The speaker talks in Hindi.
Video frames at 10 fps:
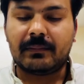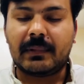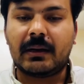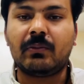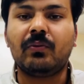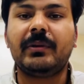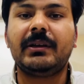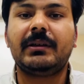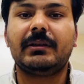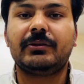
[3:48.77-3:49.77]

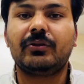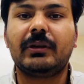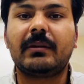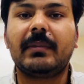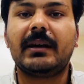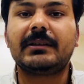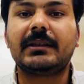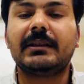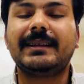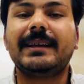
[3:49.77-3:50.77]
अमूमी जो एक बात
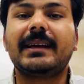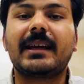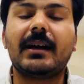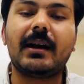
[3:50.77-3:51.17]
चलती है कि